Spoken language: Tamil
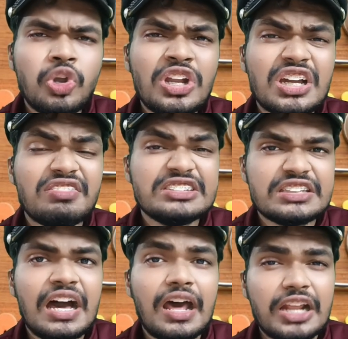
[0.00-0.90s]
ஒண்ணுக்கு வச்சு
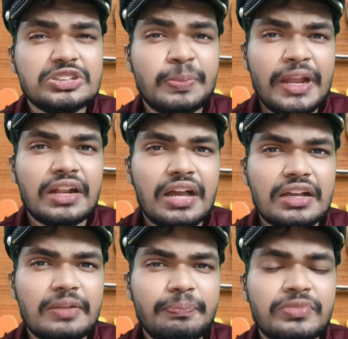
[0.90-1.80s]
தான் ஆராய்ச்சி
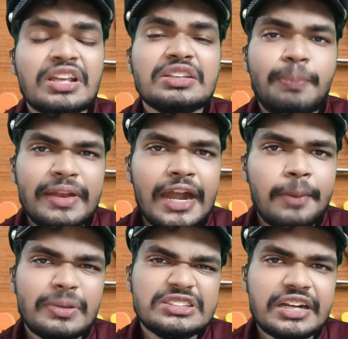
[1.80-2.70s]
பண்ணியிருக்காங்க பின்னாடி
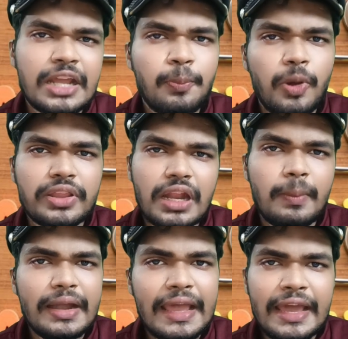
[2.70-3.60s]
பிச்சுக்கிட்டே போறத
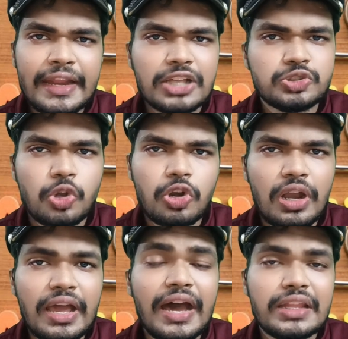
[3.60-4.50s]
நம்ம டயரியான்னு
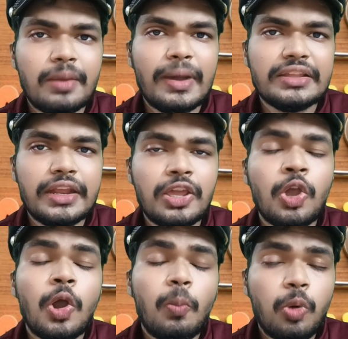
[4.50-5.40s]
சொல்றோம்ல அதே மாதிரி
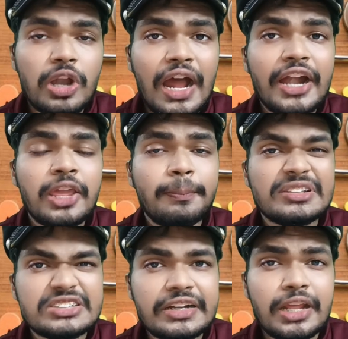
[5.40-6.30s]
முன்னாடியும்
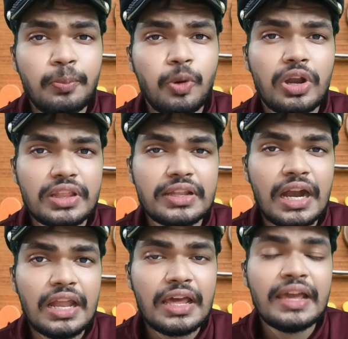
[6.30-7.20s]
பிச்சுக்கிட்டே போறதுனால